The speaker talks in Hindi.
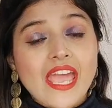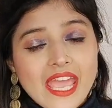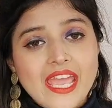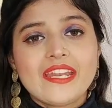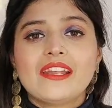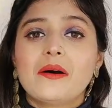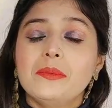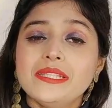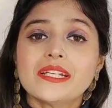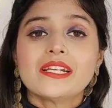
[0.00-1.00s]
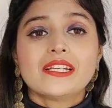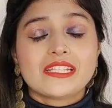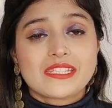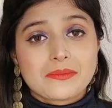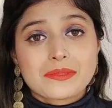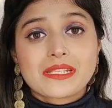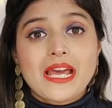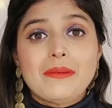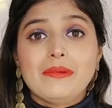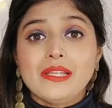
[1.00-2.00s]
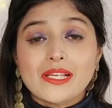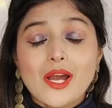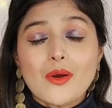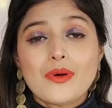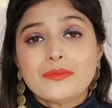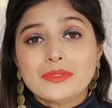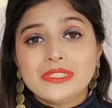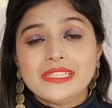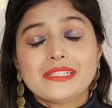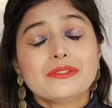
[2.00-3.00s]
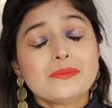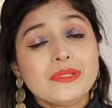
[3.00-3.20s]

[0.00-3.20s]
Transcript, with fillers: एंड अभी तक अगर सब्सक्राइब लिखा हुआ आपको दिख रहा है तो